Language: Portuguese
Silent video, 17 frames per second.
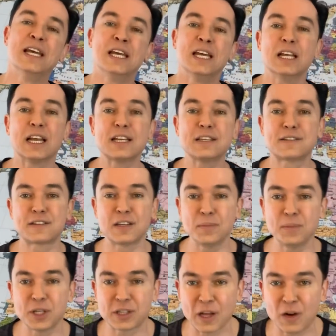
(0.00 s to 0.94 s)
e lá em
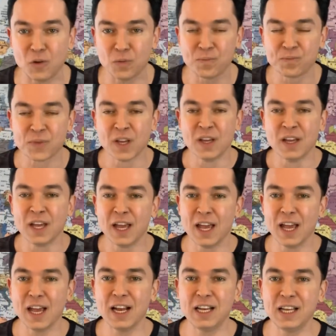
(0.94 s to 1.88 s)
cima então
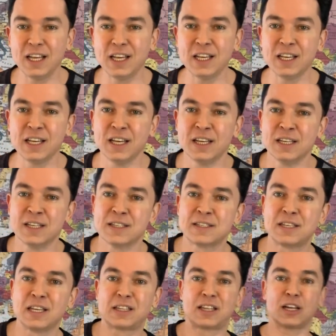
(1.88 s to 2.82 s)
ele
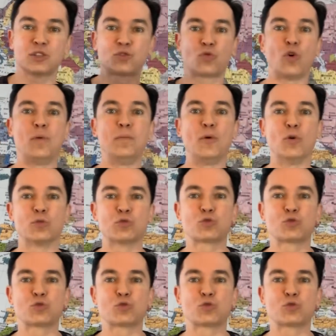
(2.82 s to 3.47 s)
se transformou,